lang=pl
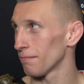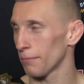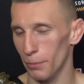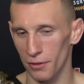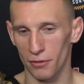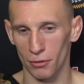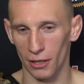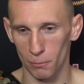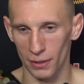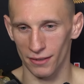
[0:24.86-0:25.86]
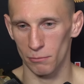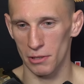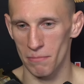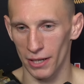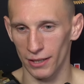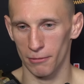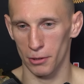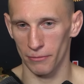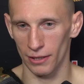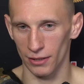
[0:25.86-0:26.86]
Po prostu jako bestia. Byłem mega
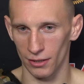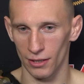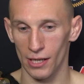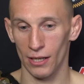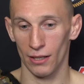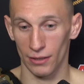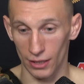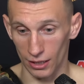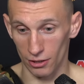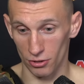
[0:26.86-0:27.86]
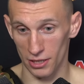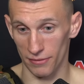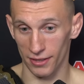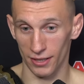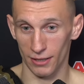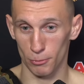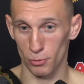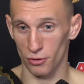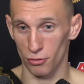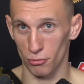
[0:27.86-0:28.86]
naładowany na rozrzewce. po
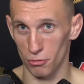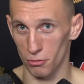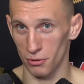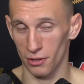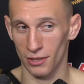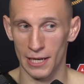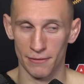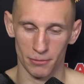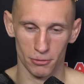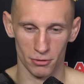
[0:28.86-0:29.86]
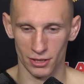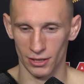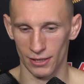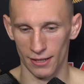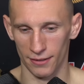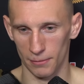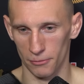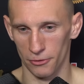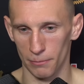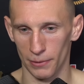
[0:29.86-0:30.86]
prostu, no nie wiem, kurczę, ile razy
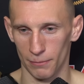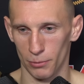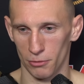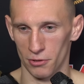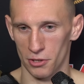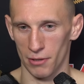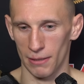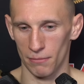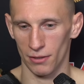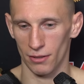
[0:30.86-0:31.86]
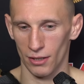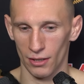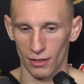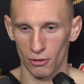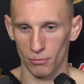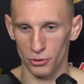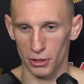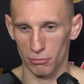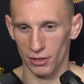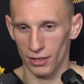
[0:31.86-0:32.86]
tam Filipa podłączyłem.
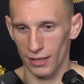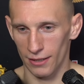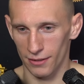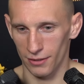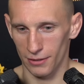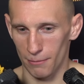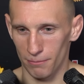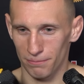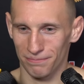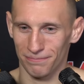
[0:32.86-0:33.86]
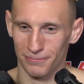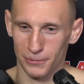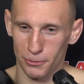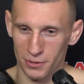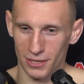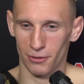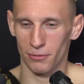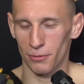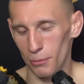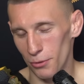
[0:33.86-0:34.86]
Musiał tyle razy tam, kurczę, no,
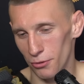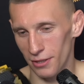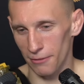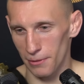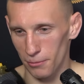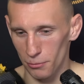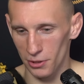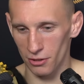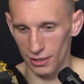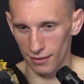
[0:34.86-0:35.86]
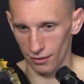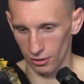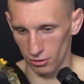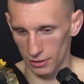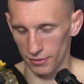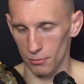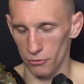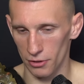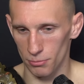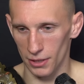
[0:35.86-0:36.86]
no po prostu trafiłem go milion razy na tej rozrzewce i
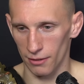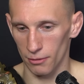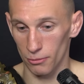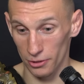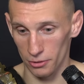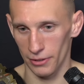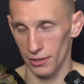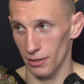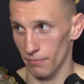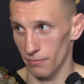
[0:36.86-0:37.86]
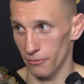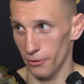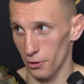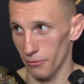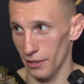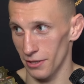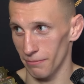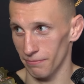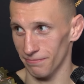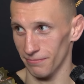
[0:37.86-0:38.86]
mówiliśmy tak, front wejdzie, front wejdzie.
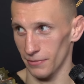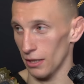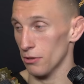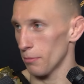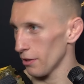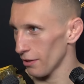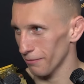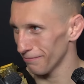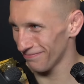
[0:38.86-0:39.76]
Ja ciebie nie.